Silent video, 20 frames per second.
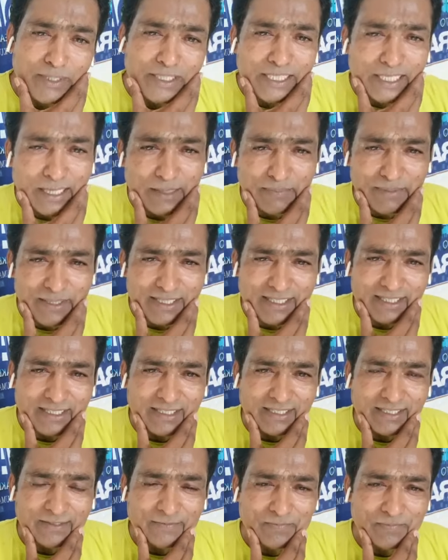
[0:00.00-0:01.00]
वो मदिरा पीता
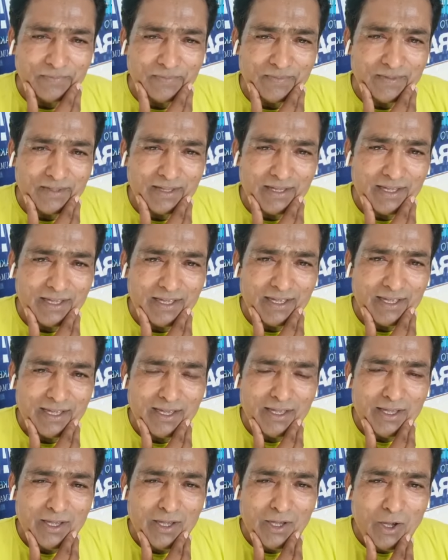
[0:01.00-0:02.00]
था
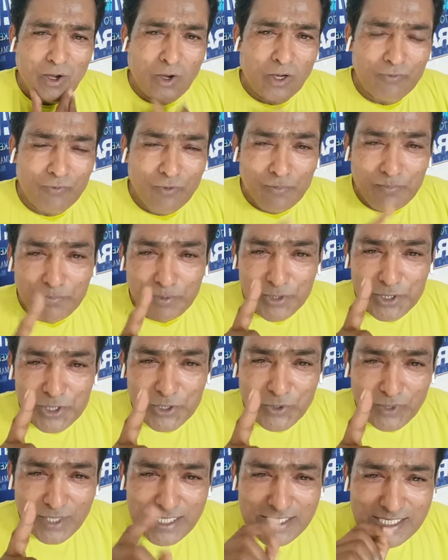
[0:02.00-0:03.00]
और वो
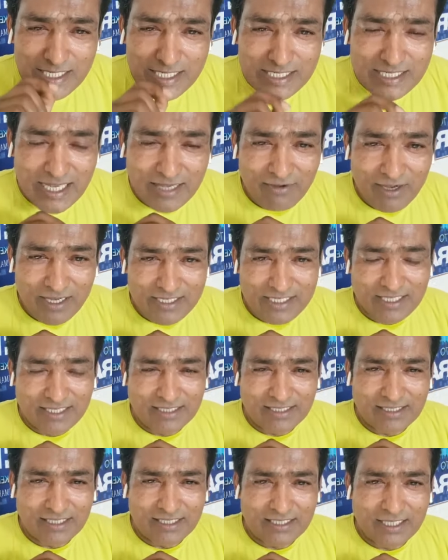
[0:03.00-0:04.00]
पुरुषों के संग सहवास
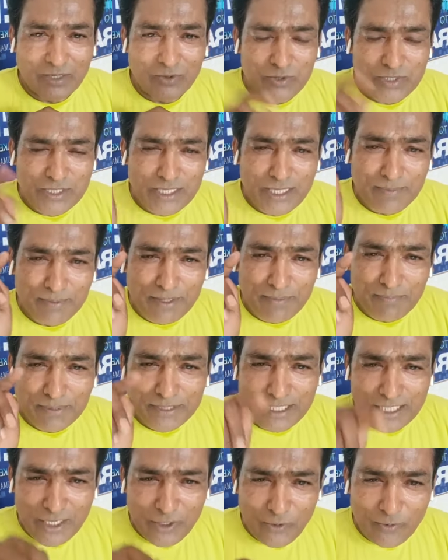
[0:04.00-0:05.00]
करता था उसने अपनी
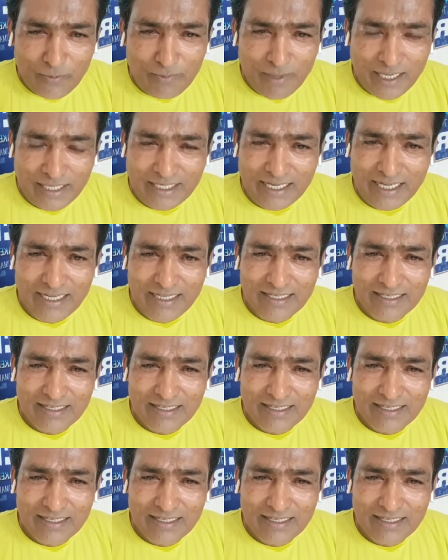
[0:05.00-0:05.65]
पत्नी को मारा